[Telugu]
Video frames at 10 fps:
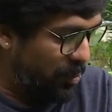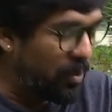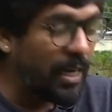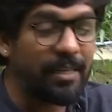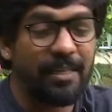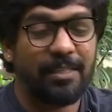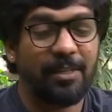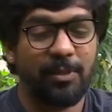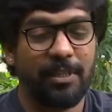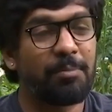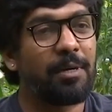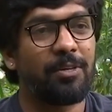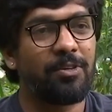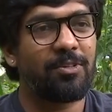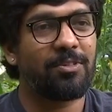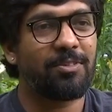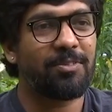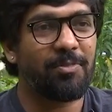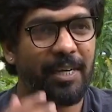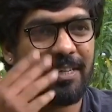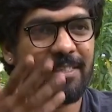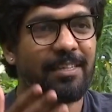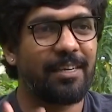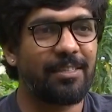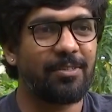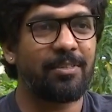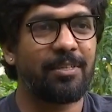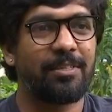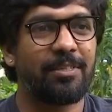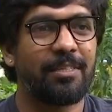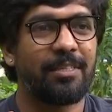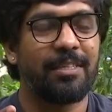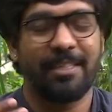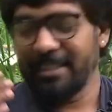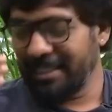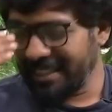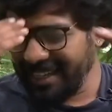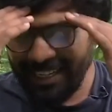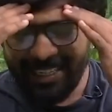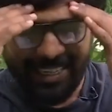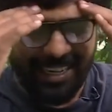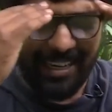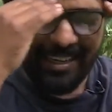నువ్వు నాకు నచ్చావు సినిమాలో వెంకటేష్ గారు అనుకుంటారు రే రే